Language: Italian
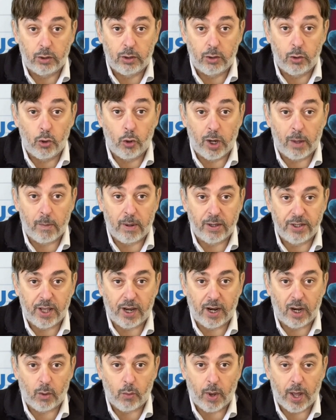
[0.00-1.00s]
non abbassare
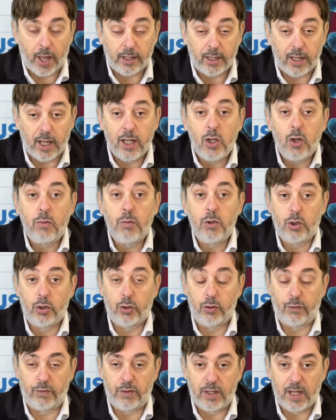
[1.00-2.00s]
la guardia, io mi
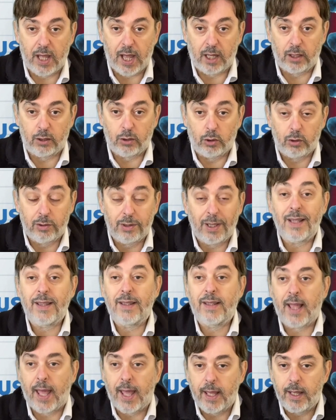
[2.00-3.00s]
sono fidato,
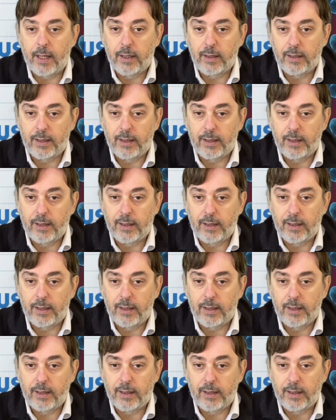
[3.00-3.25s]
tant'è,